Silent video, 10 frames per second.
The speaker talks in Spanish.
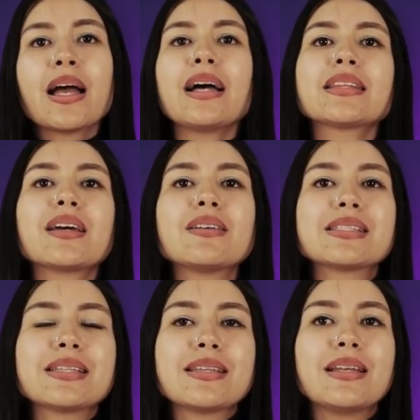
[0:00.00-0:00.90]
A
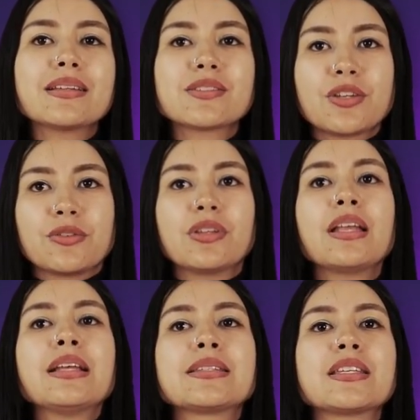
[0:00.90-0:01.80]
través de esa lección
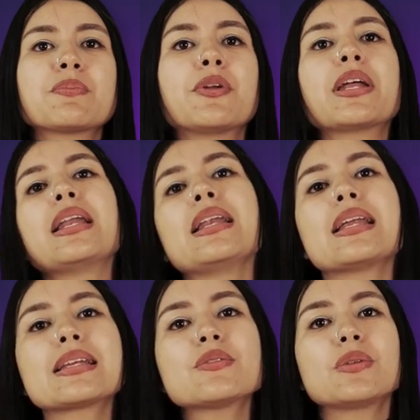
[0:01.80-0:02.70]
se explorarán
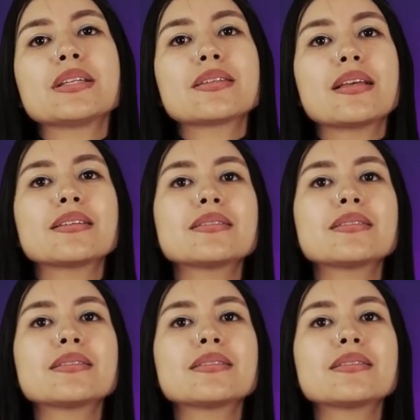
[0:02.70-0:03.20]
las razones